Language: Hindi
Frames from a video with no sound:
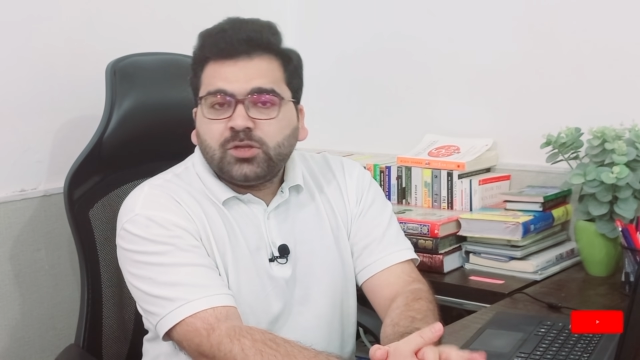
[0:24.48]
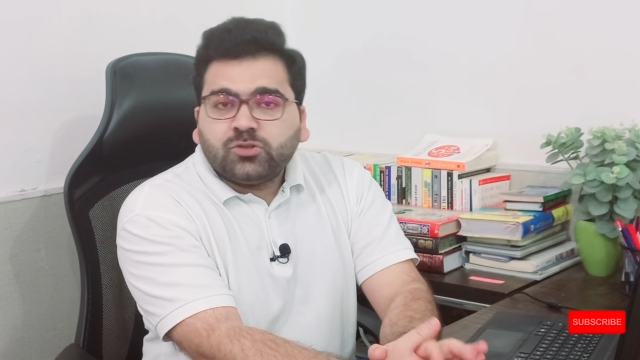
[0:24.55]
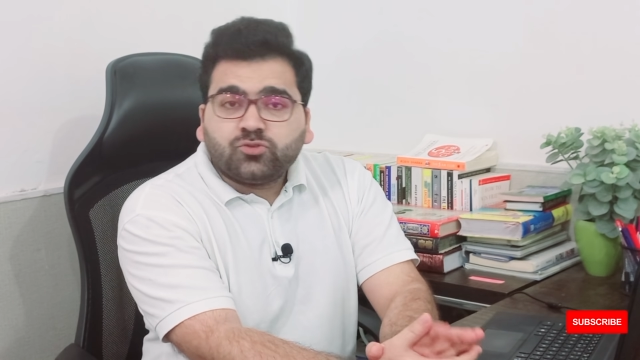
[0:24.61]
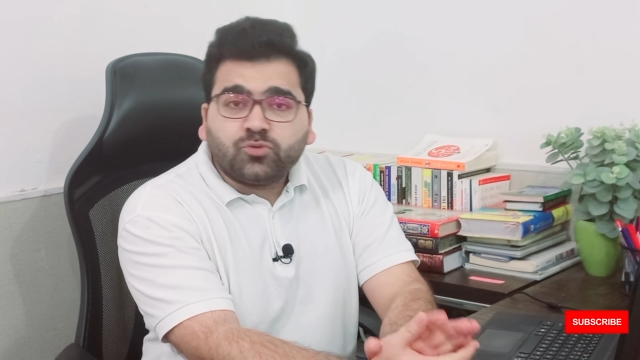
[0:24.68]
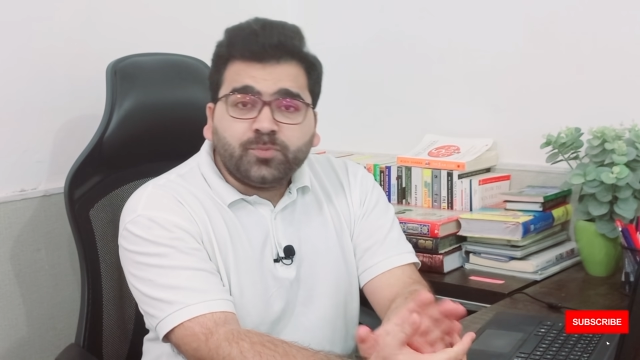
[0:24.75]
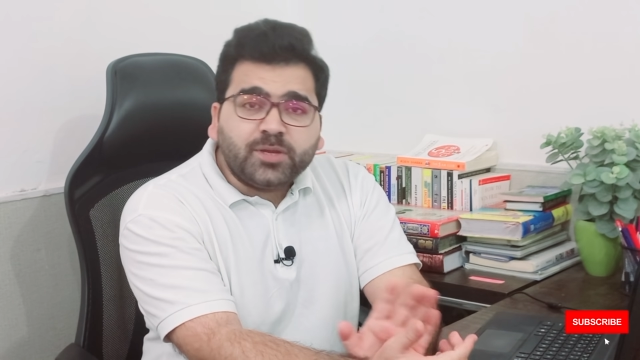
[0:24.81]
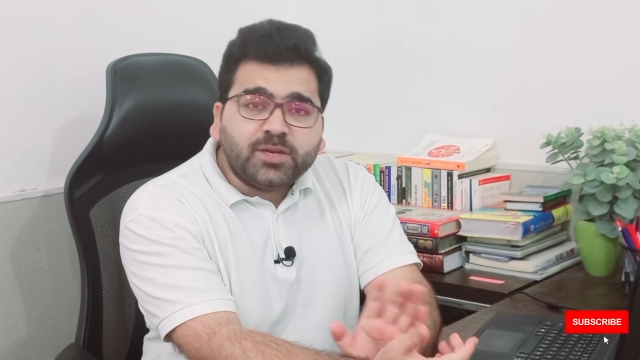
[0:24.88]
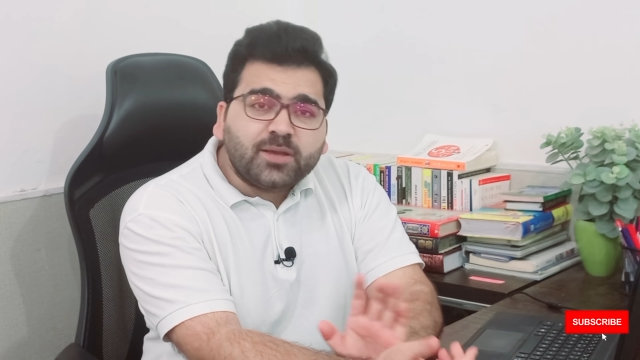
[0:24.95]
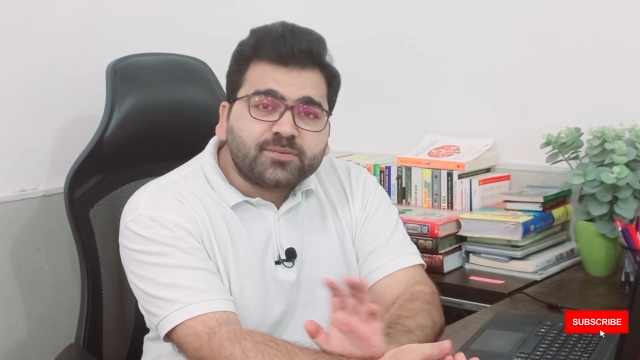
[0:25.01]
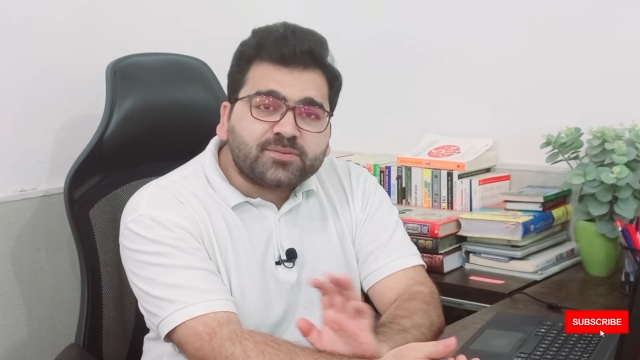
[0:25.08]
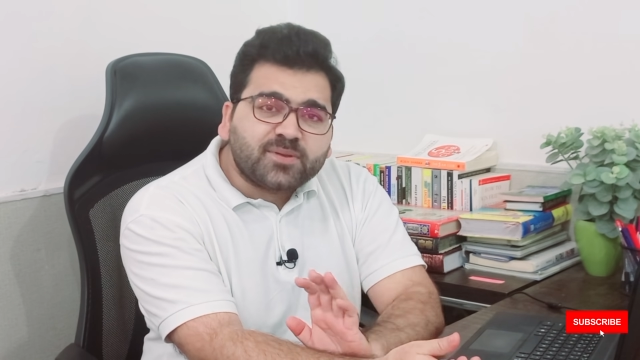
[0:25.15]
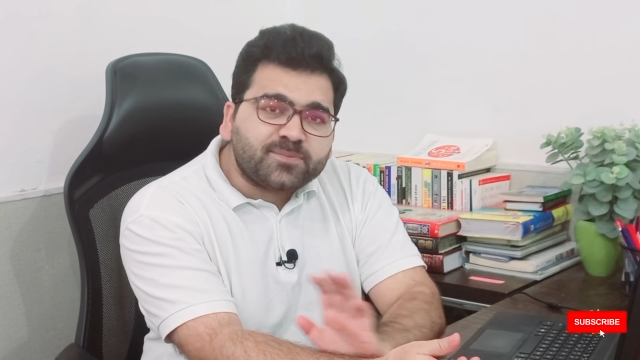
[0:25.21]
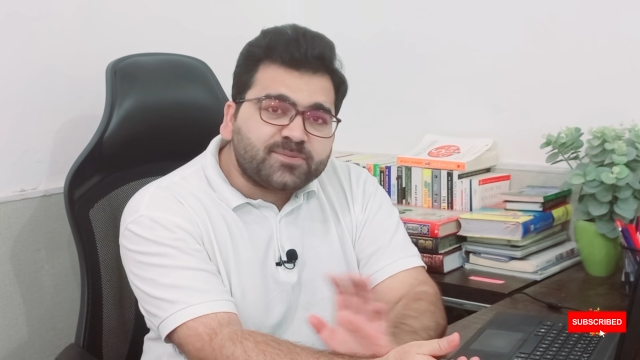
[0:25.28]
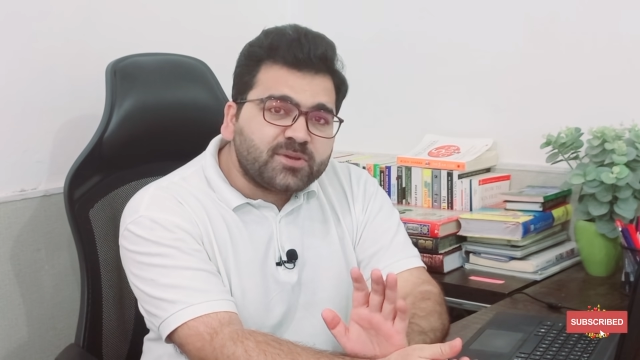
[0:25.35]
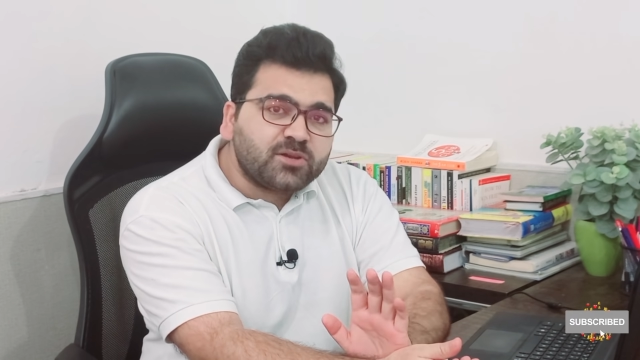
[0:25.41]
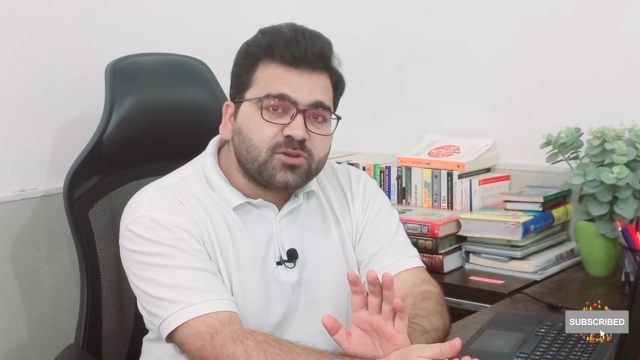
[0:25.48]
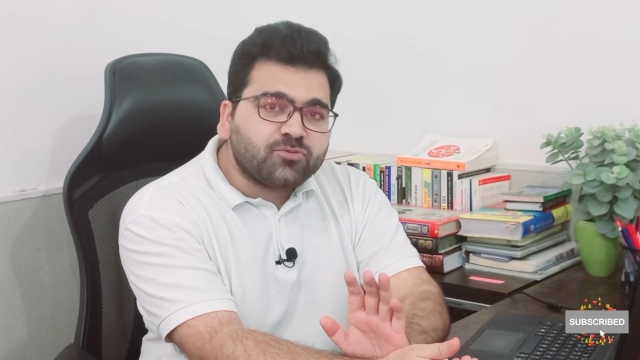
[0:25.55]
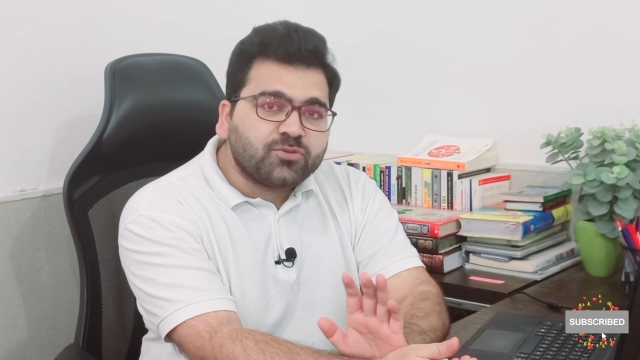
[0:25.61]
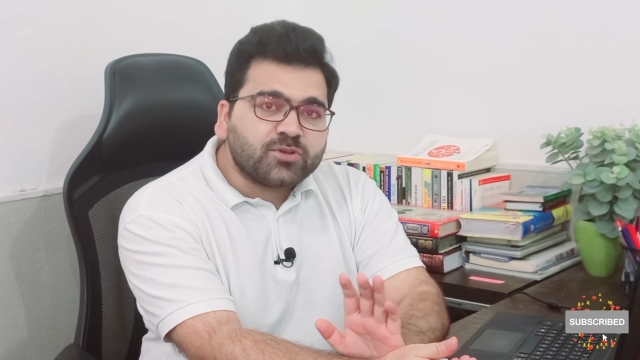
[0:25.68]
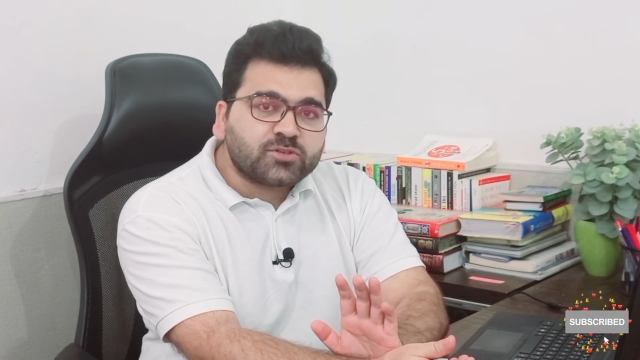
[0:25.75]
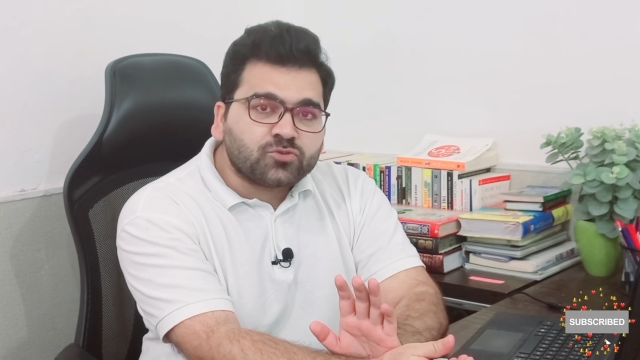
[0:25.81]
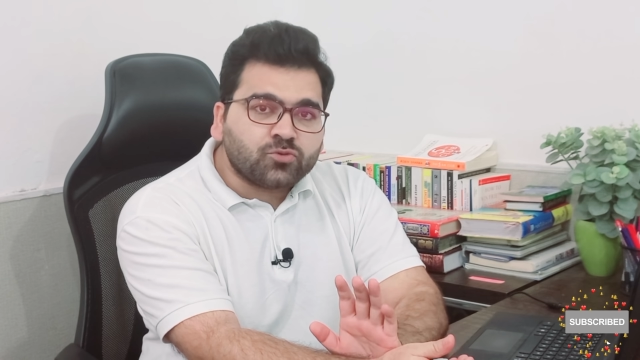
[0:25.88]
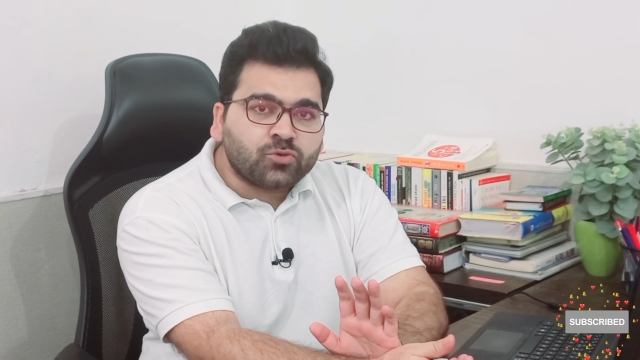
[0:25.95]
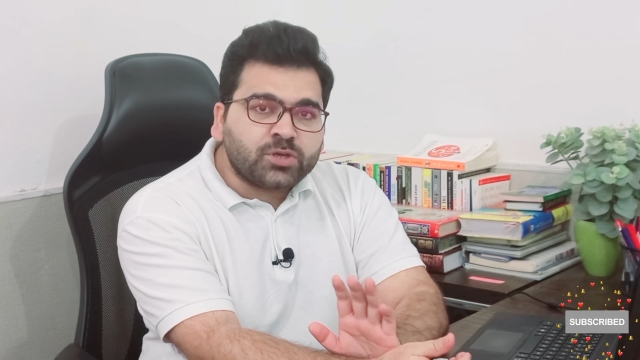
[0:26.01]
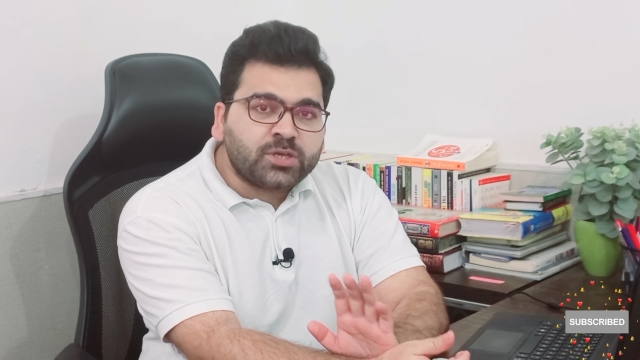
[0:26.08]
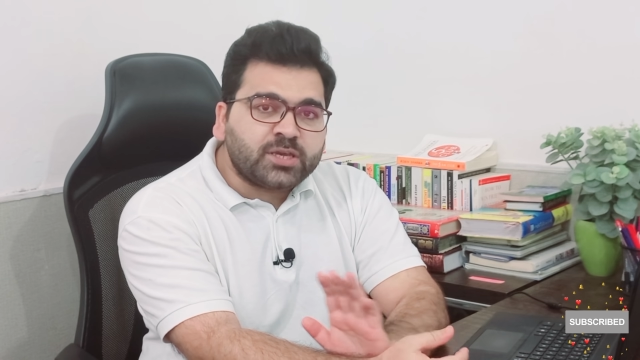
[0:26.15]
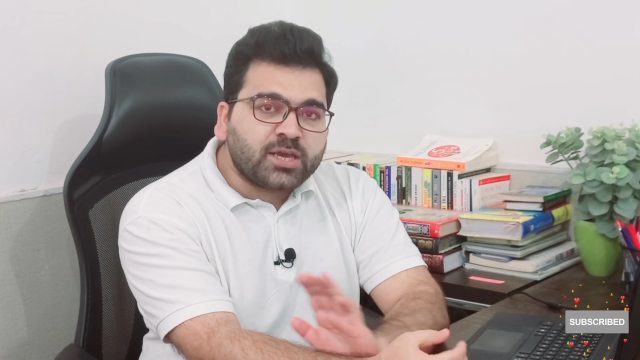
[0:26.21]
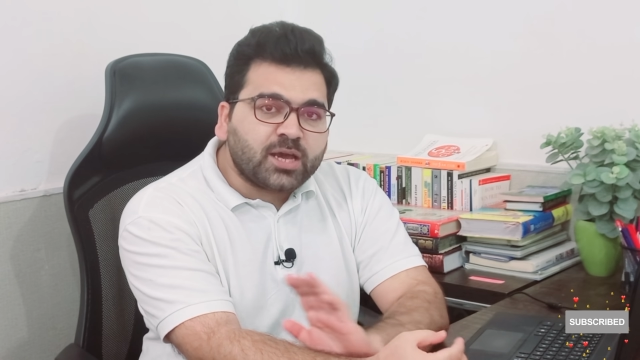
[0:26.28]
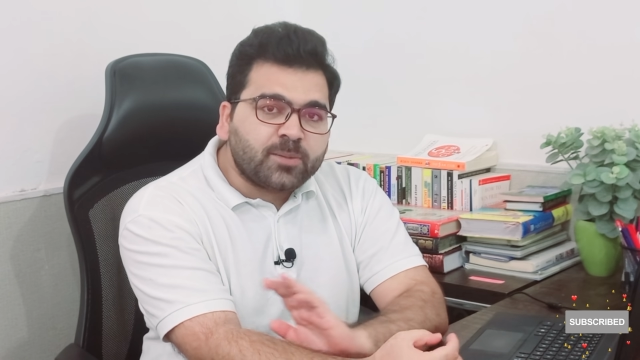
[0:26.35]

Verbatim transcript: तो मेरी आप सबसे रिक्वेस्ट होगी कि